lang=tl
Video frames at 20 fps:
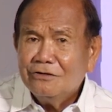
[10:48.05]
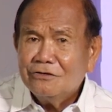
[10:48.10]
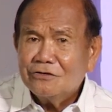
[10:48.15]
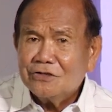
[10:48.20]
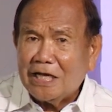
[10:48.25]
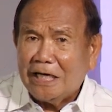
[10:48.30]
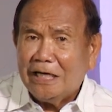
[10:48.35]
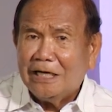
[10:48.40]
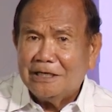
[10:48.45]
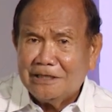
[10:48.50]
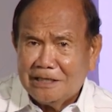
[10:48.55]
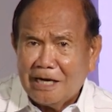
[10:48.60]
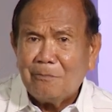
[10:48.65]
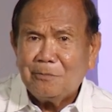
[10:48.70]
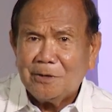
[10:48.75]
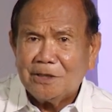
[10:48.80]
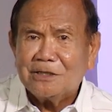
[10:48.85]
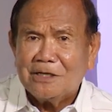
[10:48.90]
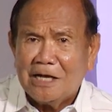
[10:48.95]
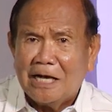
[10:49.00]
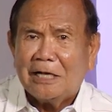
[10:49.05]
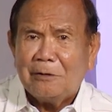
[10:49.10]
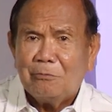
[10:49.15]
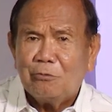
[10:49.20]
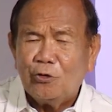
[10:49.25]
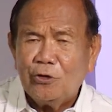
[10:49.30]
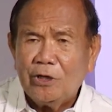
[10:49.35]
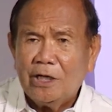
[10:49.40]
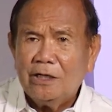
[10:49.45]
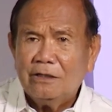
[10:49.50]
sa ilang dapit nga
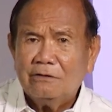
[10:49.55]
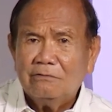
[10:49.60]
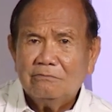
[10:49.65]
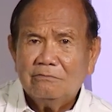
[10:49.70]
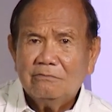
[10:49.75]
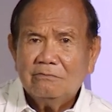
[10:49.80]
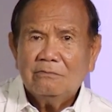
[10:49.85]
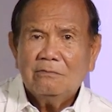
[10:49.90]
gipuyan.